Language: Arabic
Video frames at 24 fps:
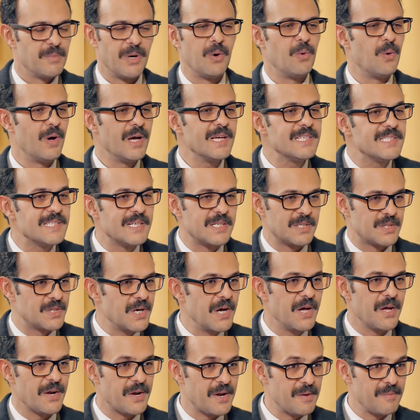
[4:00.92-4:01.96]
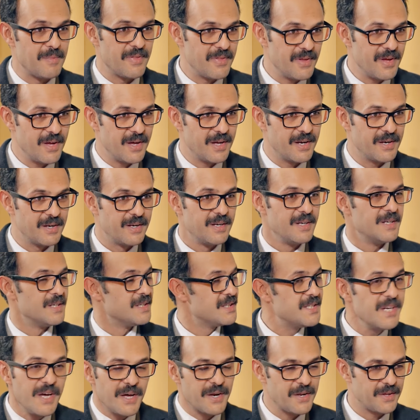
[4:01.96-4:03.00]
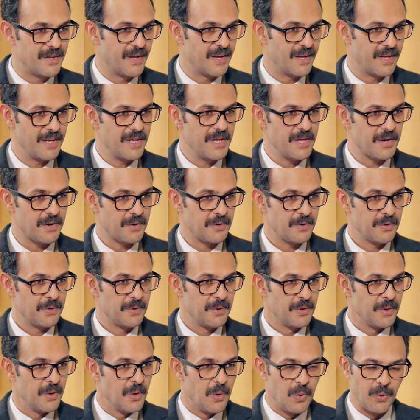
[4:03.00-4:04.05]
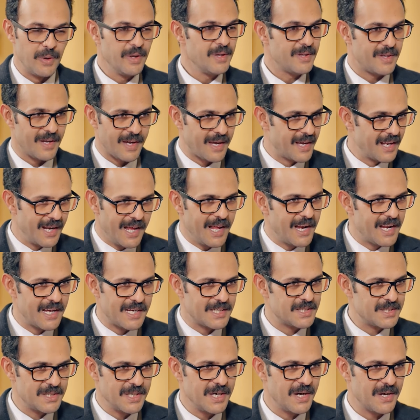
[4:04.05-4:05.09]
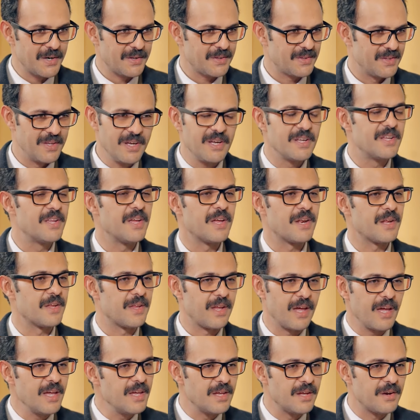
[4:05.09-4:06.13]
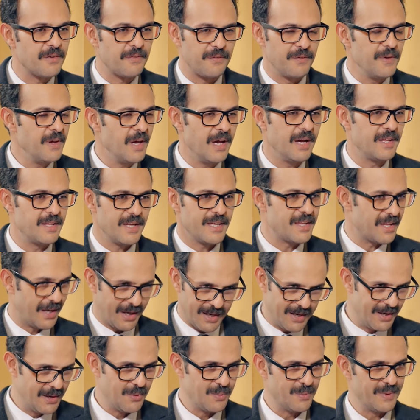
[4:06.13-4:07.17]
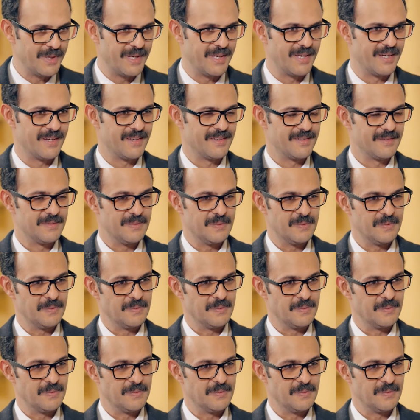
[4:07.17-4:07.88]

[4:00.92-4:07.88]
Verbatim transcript: هو اصلا شهر رمضان شهر التغيير وانت خلال هالشهر تقدر تغير فيه عاداتك اليوميه اي